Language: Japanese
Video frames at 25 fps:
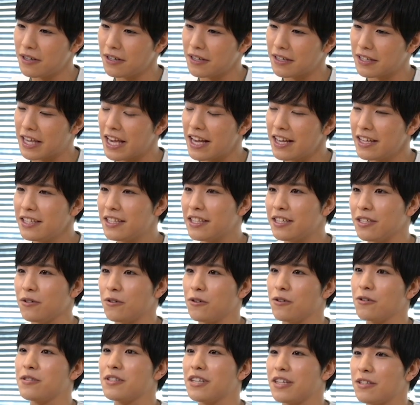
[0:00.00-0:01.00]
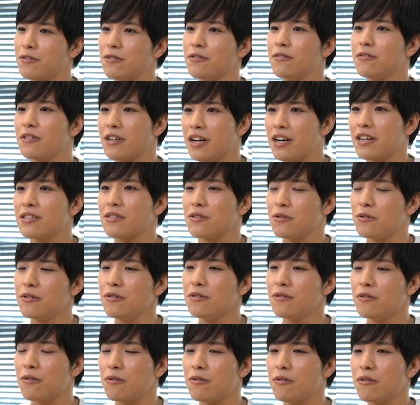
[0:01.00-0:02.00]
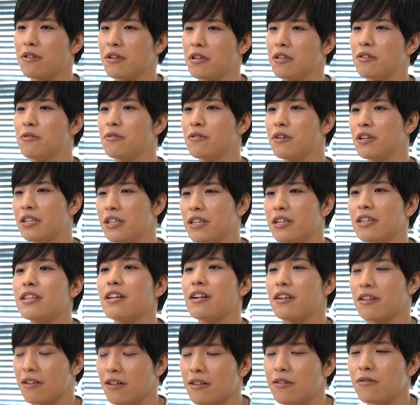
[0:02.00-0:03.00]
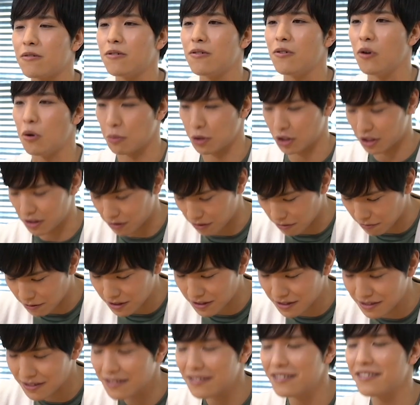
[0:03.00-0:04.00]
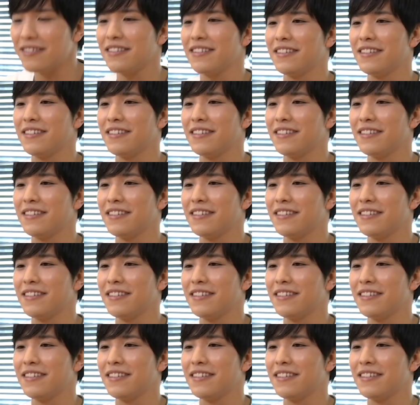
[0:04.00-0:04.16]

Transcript: 元気の良さというかそういうところで表現できたらなと思っております